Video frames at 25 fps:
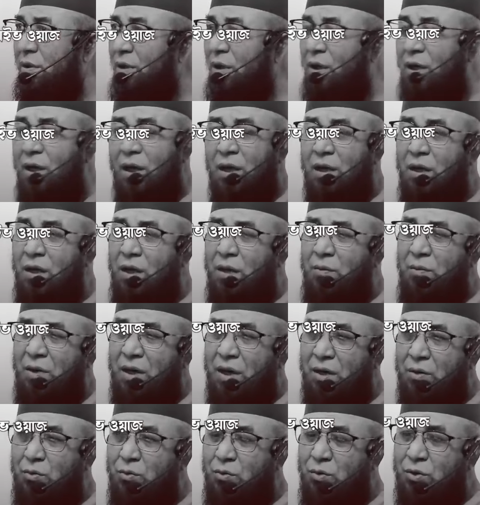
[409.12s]
তাহলে আল্লাহ
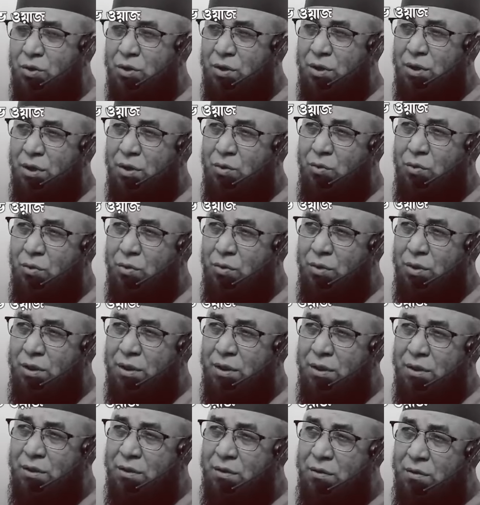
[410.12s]
মানুষকে
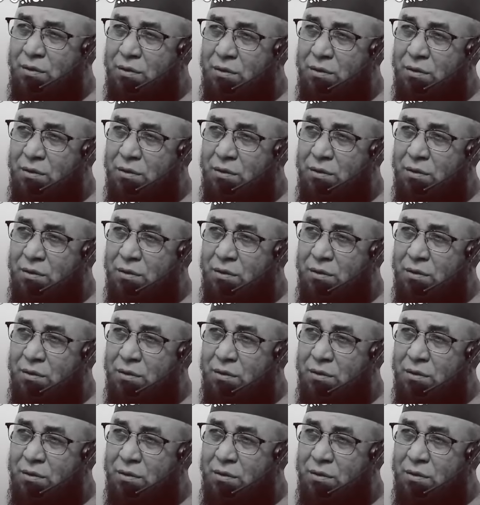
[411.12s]
কোনোদিন